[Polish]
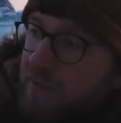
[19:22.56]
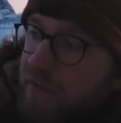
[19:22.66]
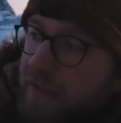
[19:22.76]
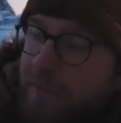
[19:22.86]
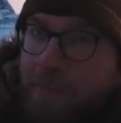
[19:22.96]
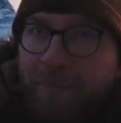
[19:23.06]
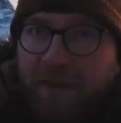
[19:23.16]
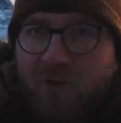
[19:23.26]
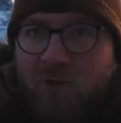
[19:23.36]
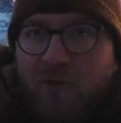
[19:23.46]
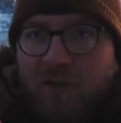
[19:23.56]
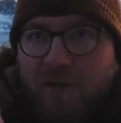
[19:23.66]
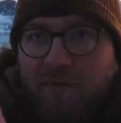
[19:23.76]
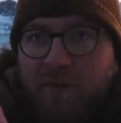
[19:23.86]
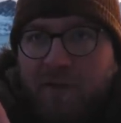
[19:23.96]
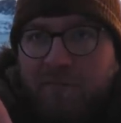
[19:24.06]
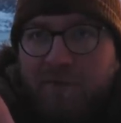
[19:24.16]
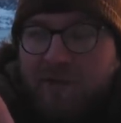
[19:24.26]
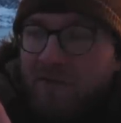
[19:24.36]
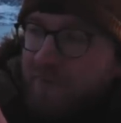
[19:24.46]
mamy KP5, potem
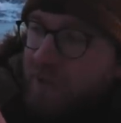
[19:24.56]
przez noc